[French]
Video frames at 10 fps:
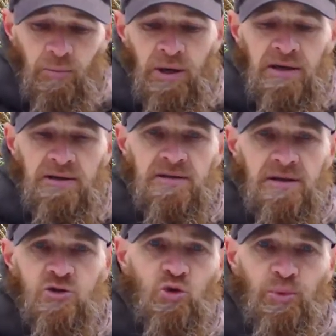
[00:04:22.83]
Mais
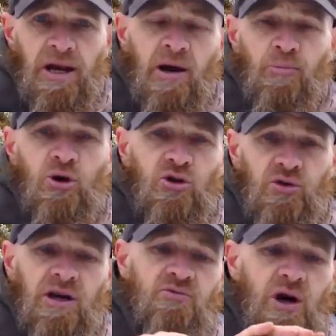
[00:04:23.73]
c'est super
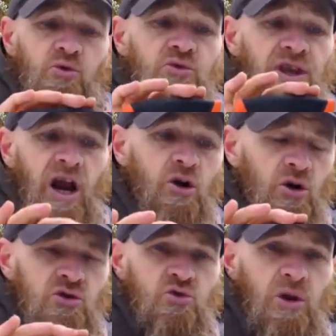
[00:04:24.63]
important d'avoir une
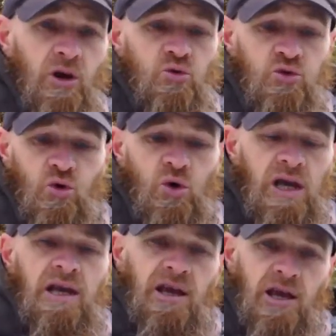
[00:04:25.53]
dragonne sur un couteau.
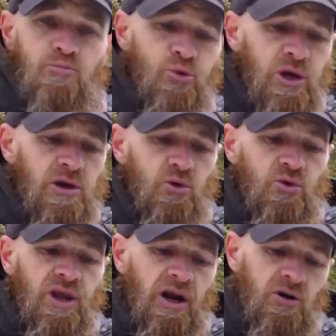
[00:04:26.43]
Et puis
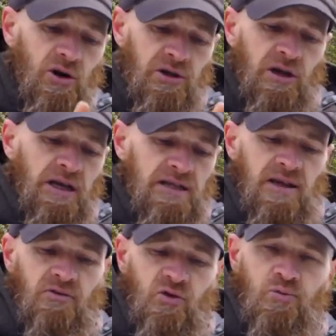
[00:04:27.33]
une dragonne,
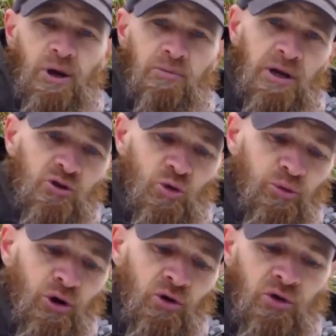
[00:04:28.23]
ça va vous permettre de
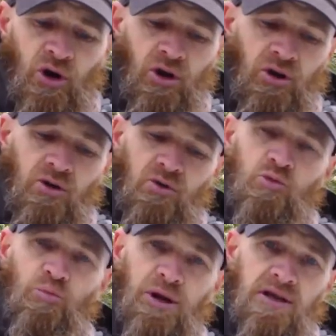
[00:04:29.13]
prendre
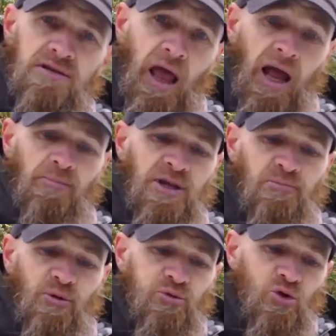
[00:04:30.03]
une prise un
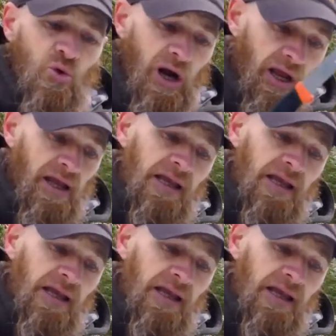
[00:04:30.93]
petit peu plus loin